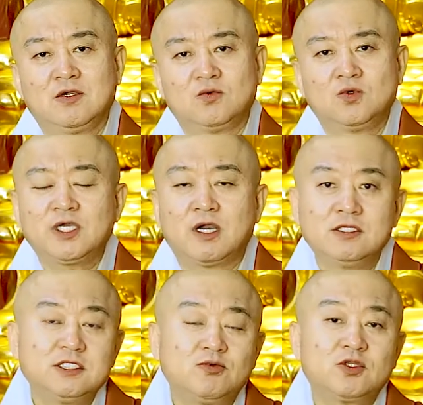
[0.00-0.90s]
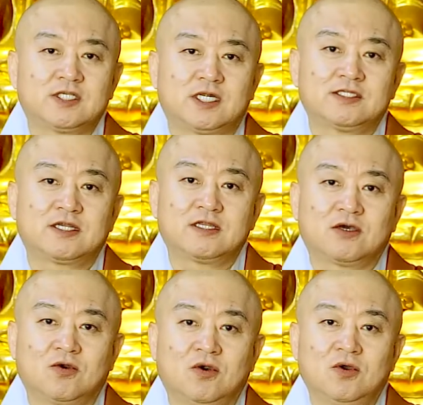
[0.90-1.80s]
우리가 언제부터 잘
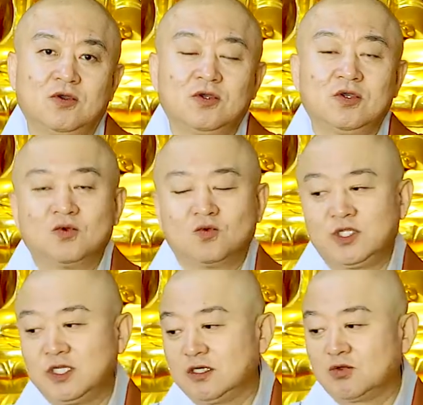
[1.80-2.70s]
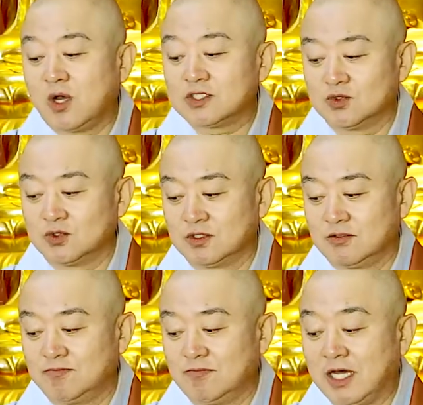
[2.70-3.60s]
살았다고 우리를 도와준
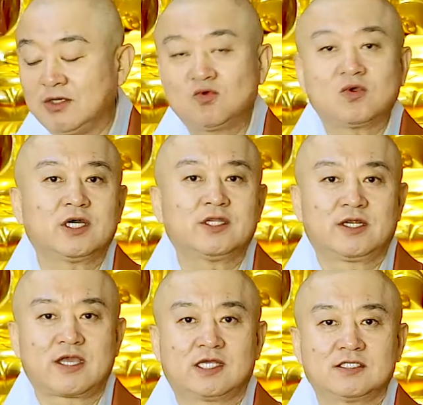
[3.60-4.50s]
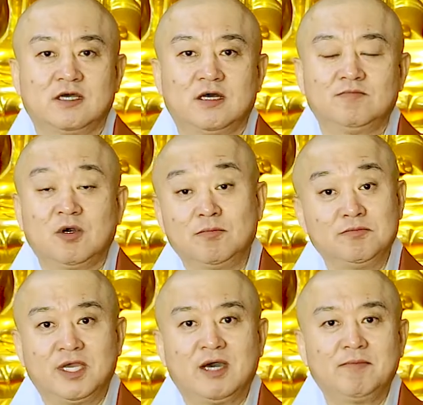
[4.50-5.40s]
많은 국가들에게 가서 뭐
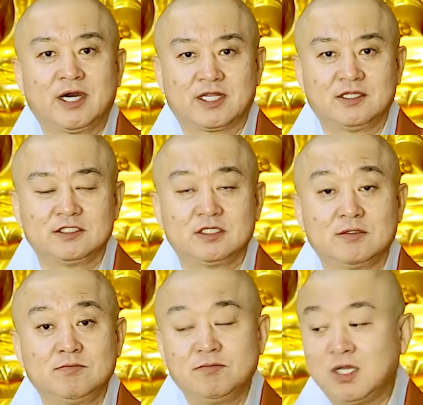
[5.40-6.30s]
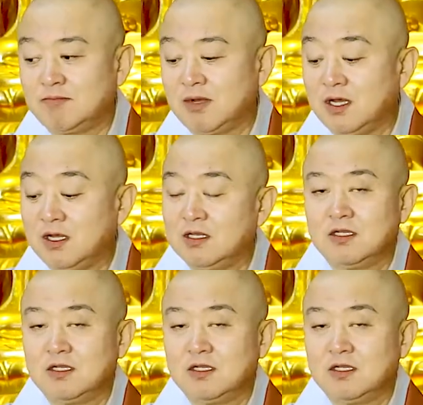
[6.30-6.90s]
미얀마라든지 미얀마